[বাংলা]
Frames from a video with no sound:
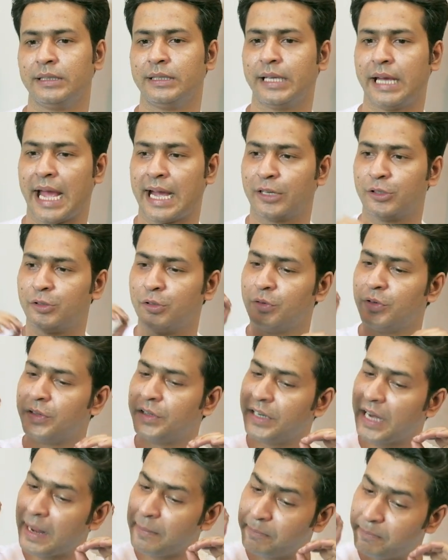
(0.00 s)
যে একজন
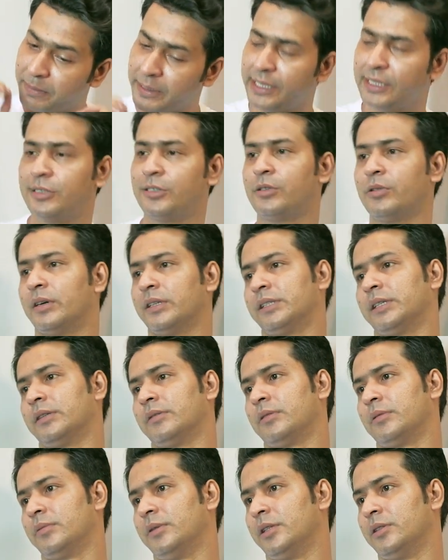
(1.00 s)
রেপিস্টও আছে
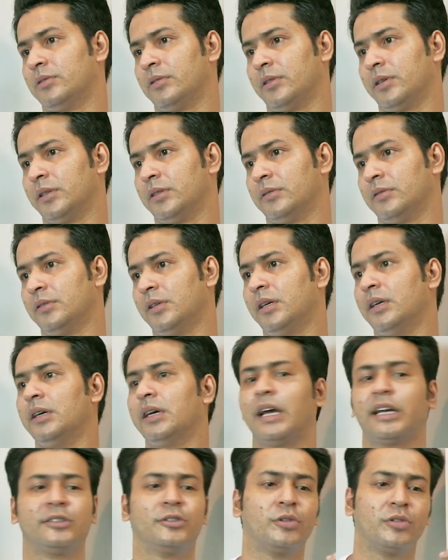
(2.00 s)
আমার ভেতরে ঠিক
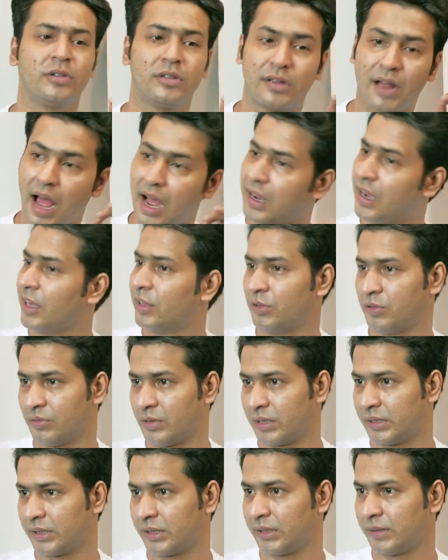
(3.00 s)
একজন ডাকাতও
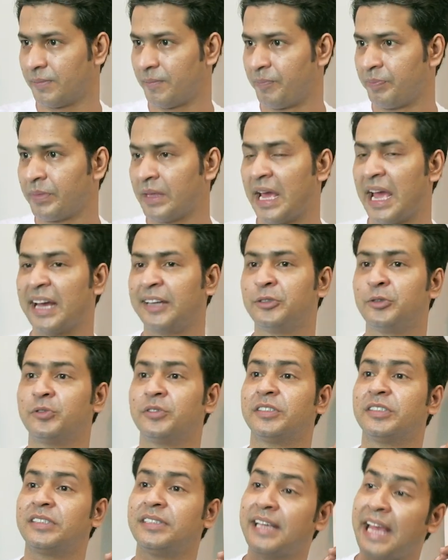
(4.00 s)
আছে
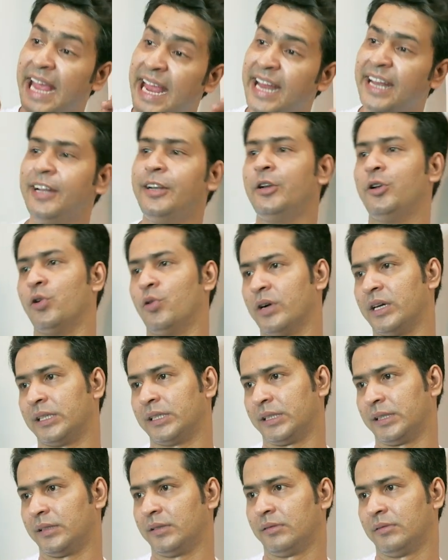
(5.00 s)
একজন সেন্টও
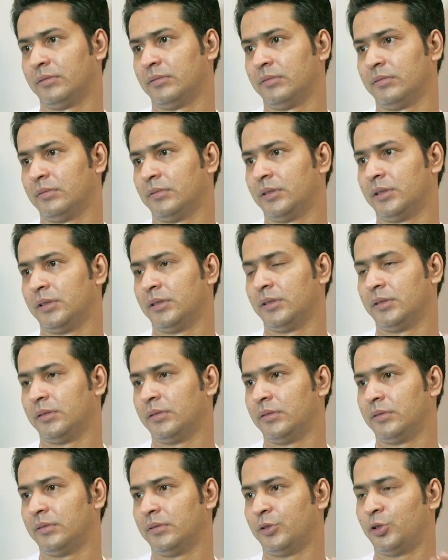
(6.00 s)
আছে
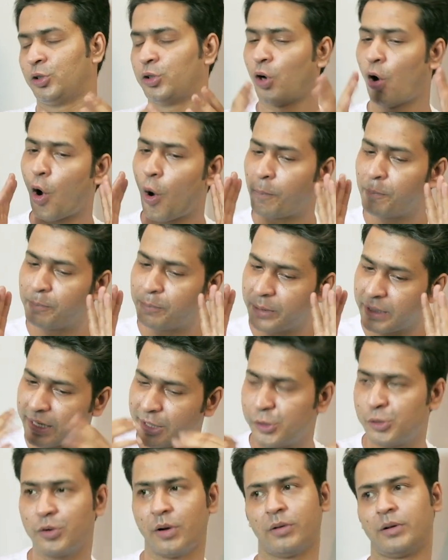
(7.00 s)
সব
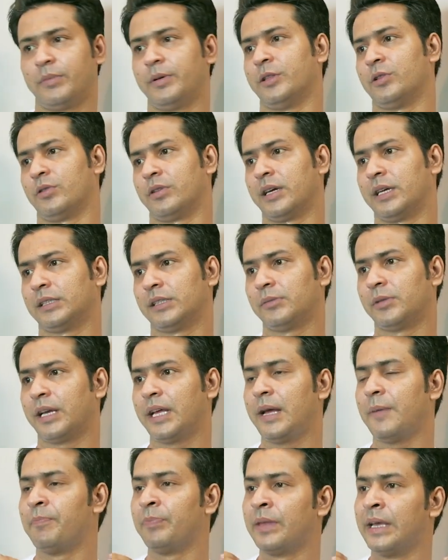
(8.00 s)
কিছু আমার ভেতরে আছে
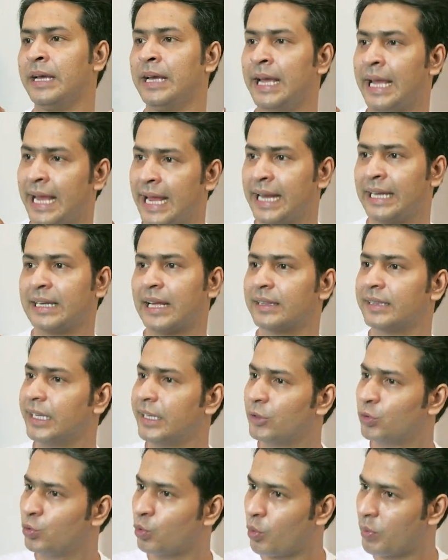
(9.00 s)
মানে
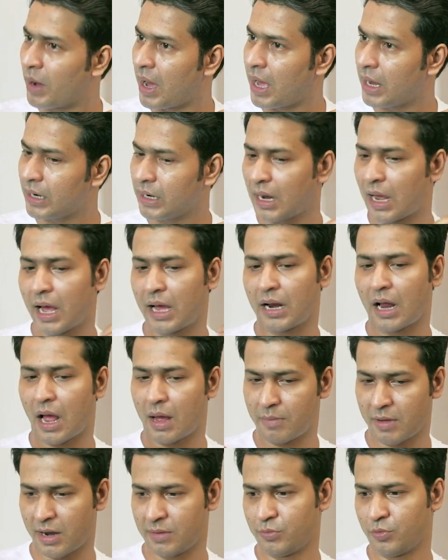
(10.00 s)
এটাতে তোমার আর
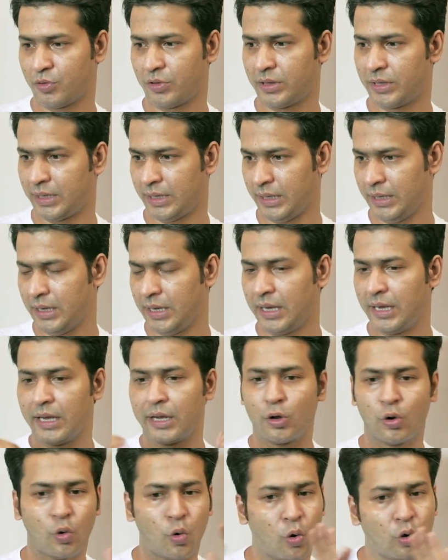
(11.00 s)
আমার মধ্যে
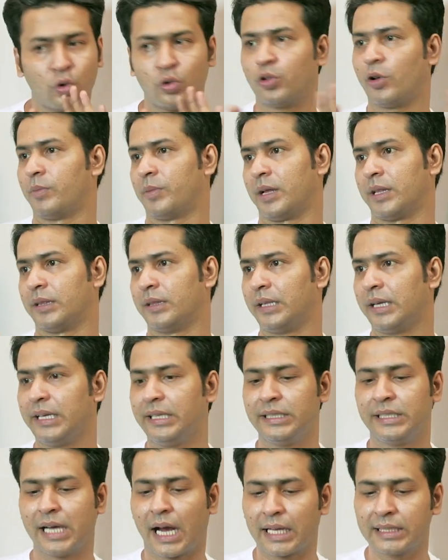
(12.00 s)
কোনো তফাত নেই
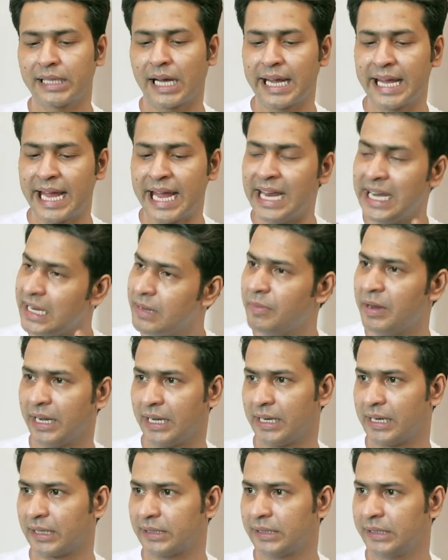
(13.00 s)
যা যা
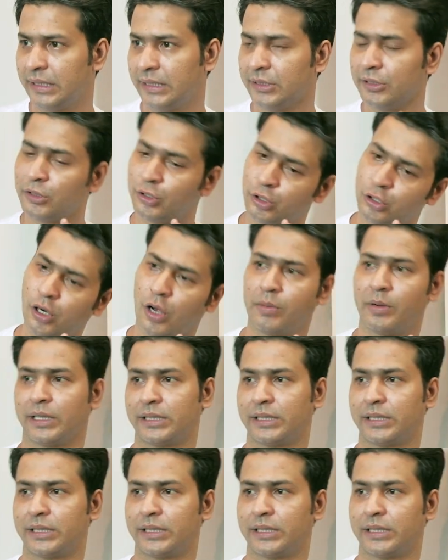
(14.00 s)
এলিমেন্ট আছে সব